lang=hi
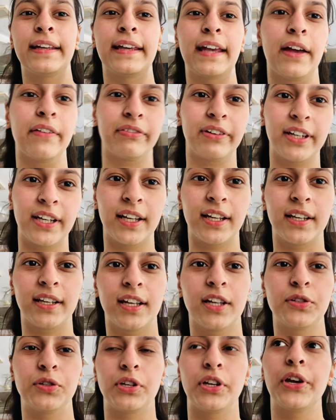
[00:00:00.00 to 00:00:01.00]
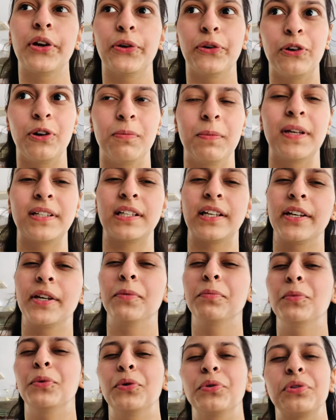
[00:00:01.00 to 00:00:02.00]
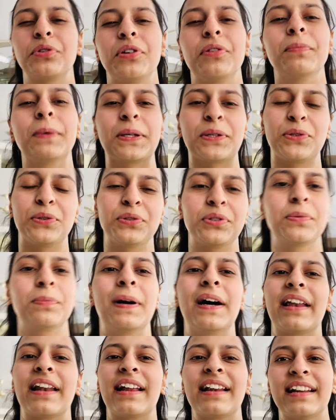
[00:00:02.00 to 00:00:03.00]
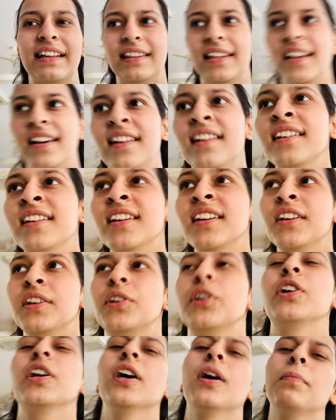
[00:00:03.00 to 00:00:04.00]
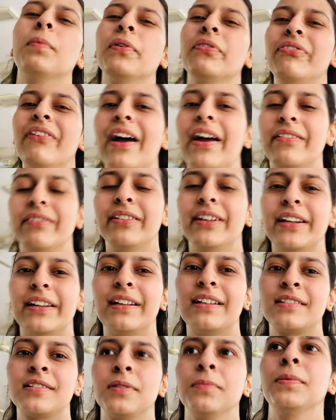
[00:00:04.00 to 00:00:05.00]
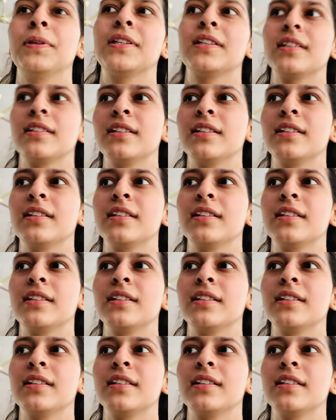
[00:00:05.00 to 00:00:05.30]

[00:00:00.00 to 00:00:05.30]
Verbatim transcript: कैफेटेरिया जो ये ओल्ड मैस है ये मोस्टली बच्चों से भरा रहता है क्योंकि यहाँ पर फ़ैन वगैरह सब बच्चे